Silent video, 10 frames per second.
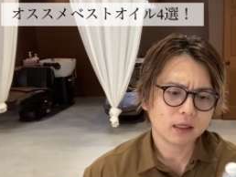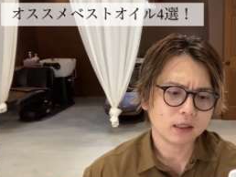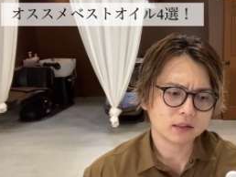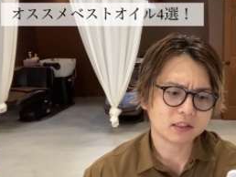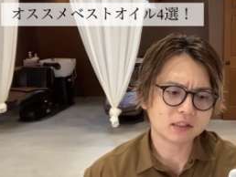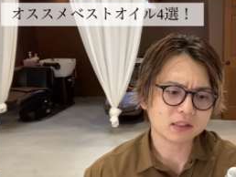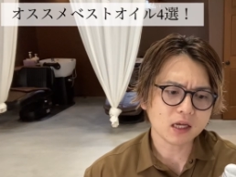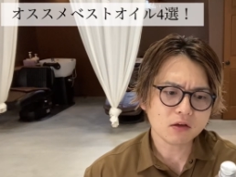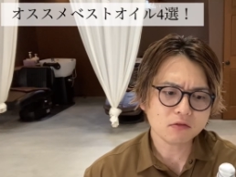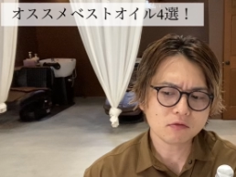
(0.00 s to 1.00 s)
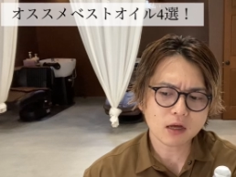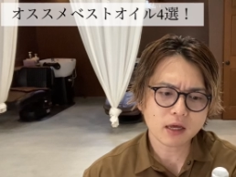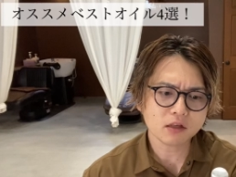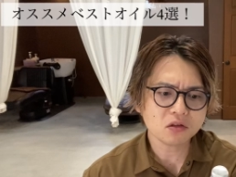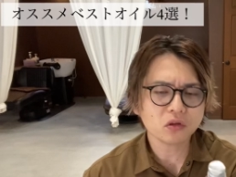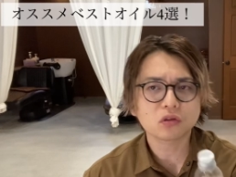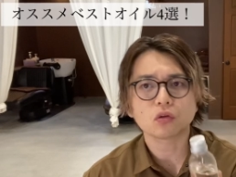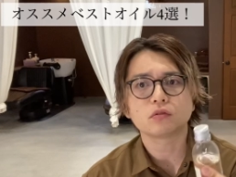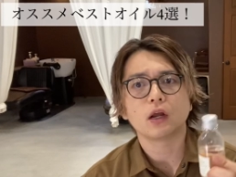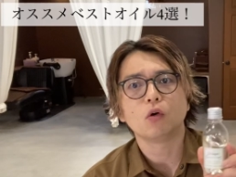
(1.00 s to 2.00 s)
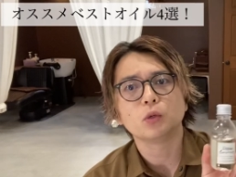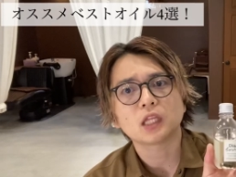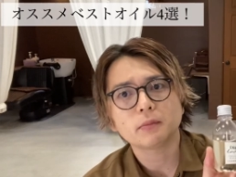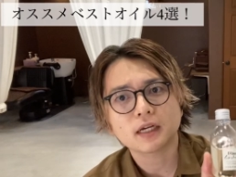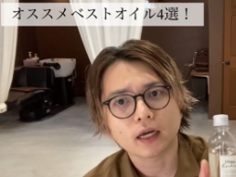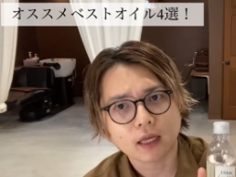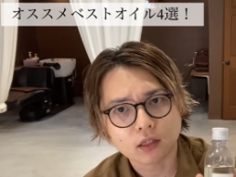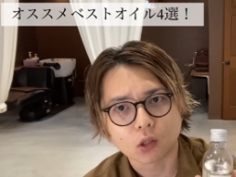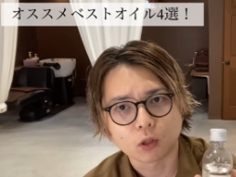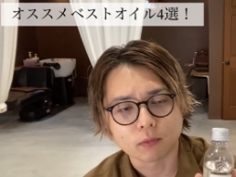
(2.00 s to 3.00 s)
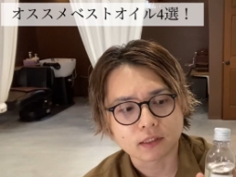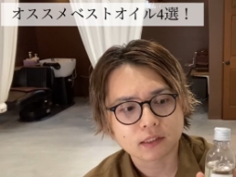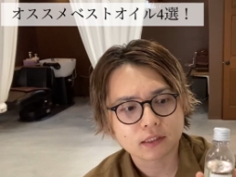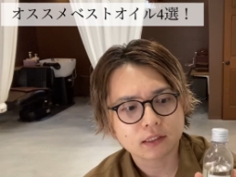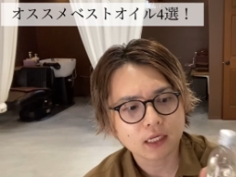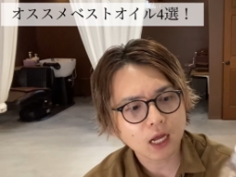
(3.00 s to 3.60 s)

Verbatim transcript: 質感は N ノットぐらい重ためかなと思います。